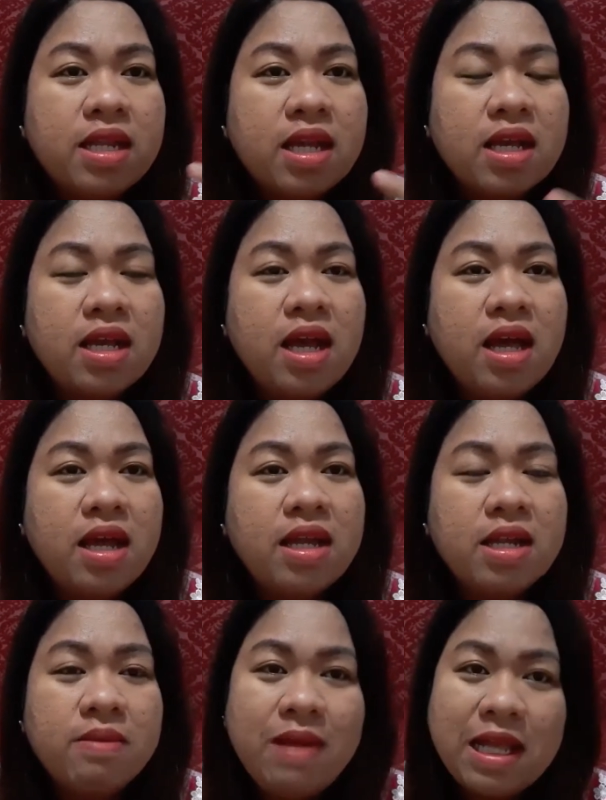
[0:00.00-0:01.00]
nag uh, ah,
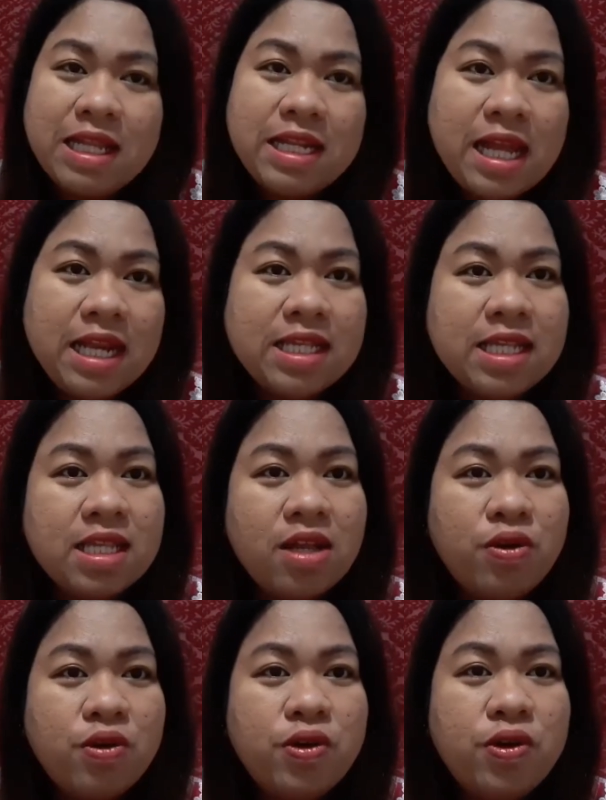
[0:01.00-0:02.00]
nag analysis
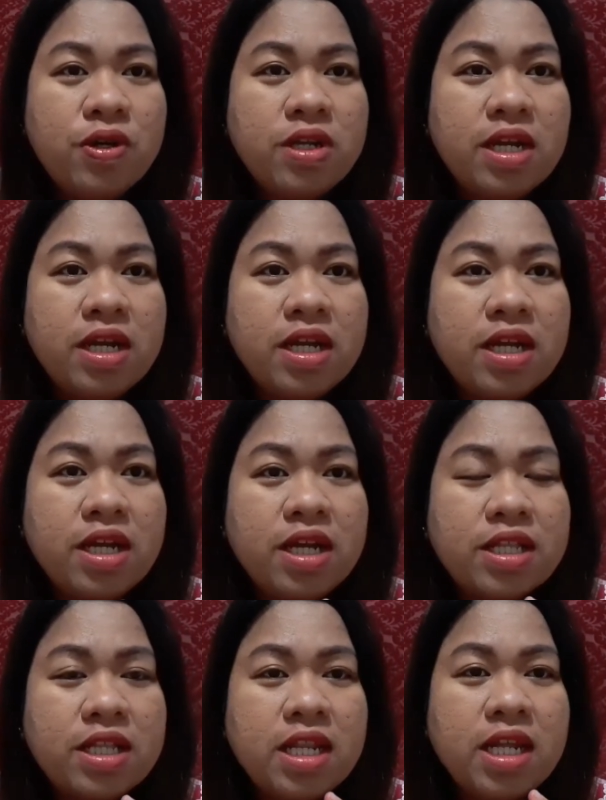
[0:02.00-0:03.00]
ako na
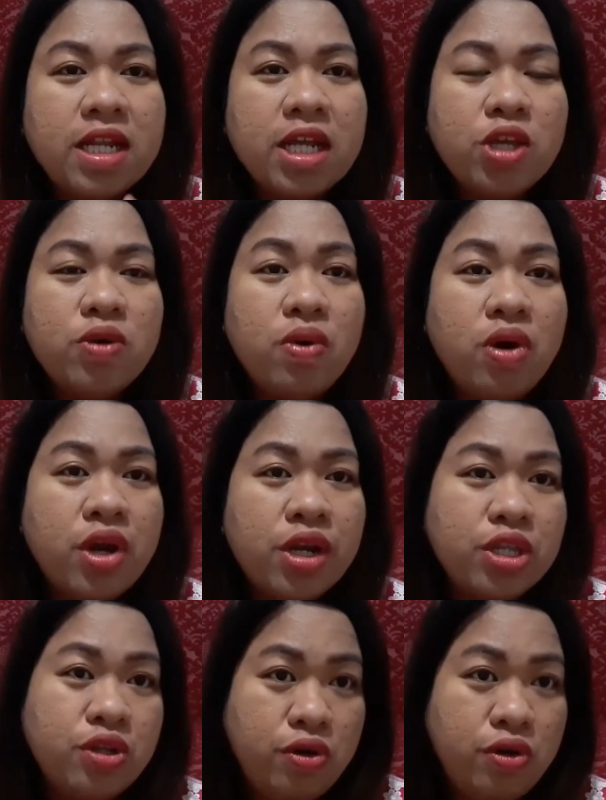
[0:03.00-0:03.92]
tiningnan yung heart